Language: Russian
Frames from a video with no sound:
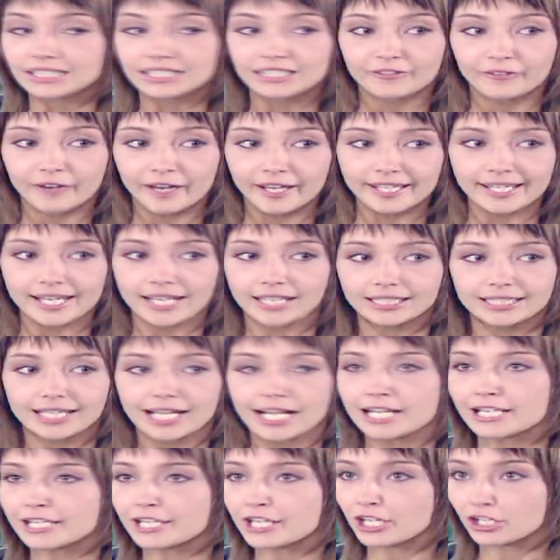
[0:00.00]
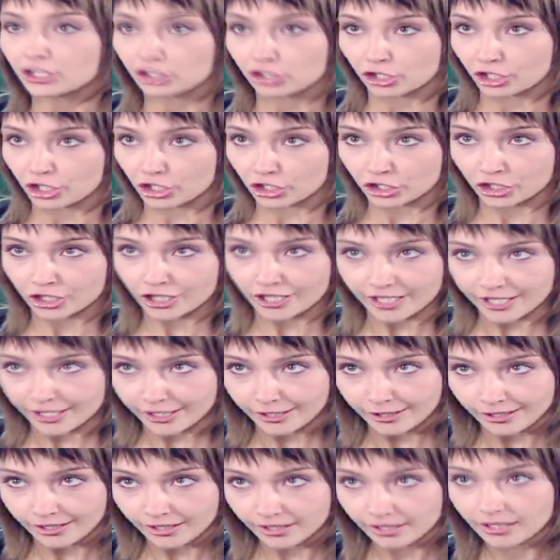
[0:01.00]
Твоя дальнейшая
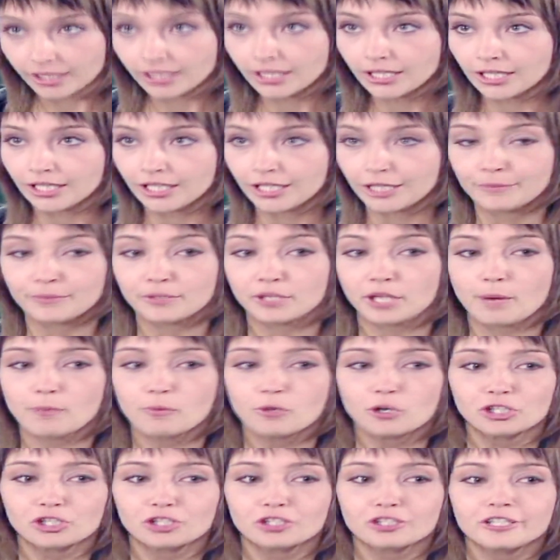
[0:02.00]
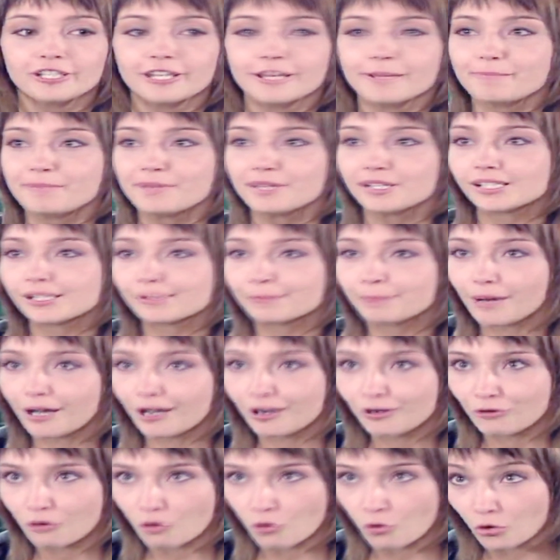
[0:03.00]
жизнь меня больше не
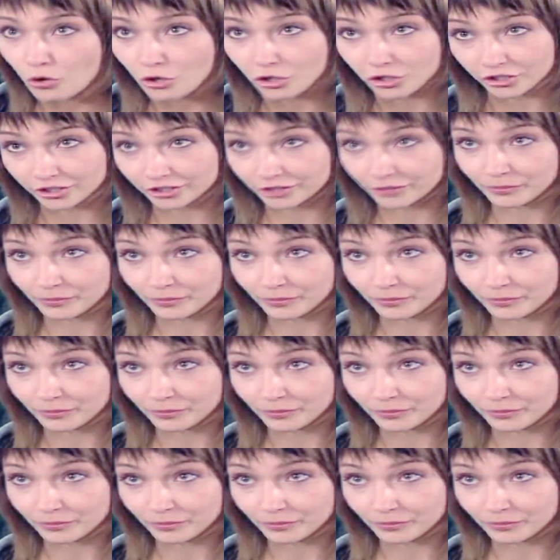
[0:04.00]
беспокоит.